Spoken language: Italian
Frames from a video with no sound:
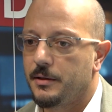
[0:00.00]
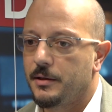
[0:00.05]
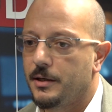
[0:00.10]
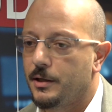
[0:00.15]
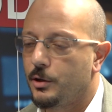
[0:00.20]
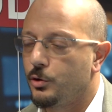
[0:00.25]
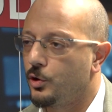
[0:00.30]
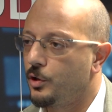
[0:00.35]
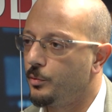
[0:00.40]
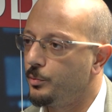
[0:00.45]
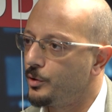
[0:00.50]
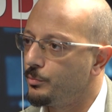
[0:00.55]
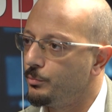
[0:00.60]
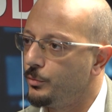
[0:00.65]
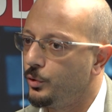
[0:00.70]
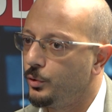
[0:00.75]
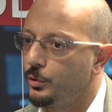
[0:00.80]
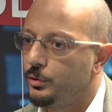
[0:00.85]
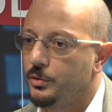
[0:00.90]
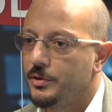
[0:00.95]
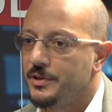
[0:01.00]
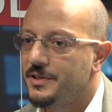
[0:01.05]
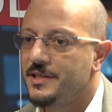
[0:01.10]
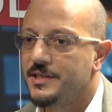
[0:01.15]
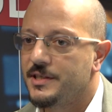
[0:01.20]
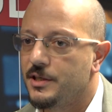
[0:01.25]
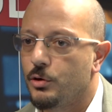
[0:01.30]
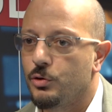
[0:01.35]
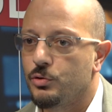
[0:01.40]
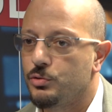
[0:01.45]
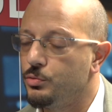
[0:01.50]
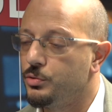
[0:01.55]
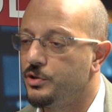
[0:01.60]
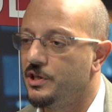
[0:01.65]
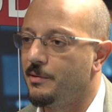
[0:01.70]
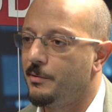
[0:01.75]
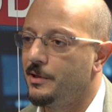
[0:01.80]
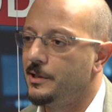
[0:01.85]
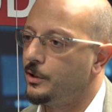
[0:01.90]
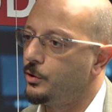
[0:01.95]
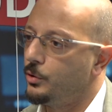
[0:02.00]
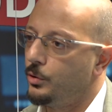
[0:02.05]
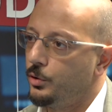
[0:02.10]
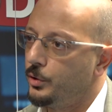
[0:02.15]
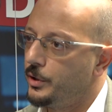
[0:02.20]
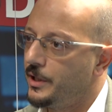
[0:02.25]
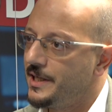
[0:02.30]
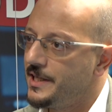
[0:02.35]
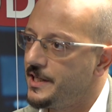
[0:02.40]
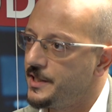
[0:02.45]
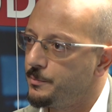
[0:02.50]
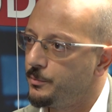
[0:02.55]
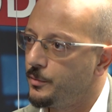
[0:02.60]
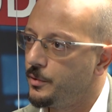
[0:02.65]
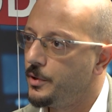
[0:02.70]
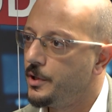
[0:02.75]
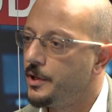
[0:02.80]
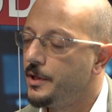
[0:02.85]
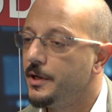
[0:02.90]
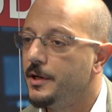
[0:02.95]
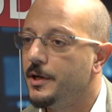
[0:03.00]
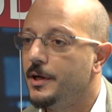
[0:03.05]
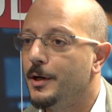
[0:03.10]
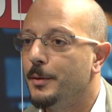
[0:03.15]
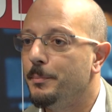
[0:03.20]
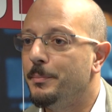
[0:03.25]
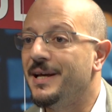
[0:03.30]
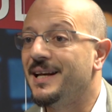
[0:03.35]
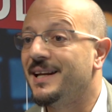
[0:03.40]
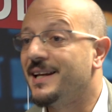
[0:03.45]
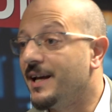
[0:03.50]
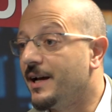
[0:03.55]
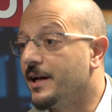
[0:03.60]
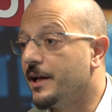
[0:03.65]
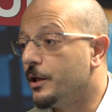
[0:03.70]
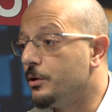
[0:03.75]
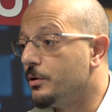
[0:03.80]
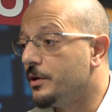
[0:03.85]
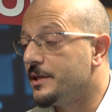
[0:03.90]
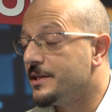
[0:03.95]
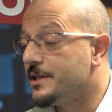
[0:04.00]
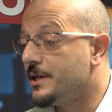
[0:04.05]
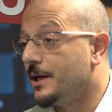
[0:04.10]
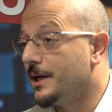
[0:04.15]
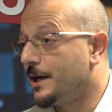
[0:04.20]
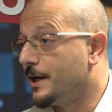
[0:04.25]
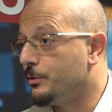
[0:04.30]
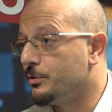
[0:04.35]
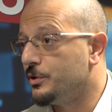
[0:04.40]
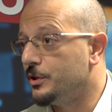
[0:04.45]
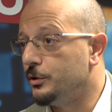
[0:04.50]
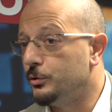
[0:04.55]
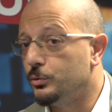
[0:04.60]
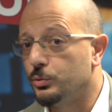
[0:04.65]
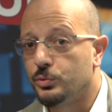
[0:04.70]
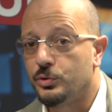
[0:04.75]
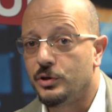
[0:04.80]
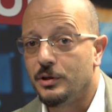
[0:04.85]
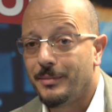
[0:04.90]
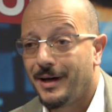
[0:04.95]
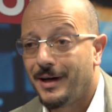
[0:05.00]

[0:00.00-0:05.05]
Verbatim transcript: ancora per molto e sarò sul tema del colonialismo, perché credo che sia la causa di tutti i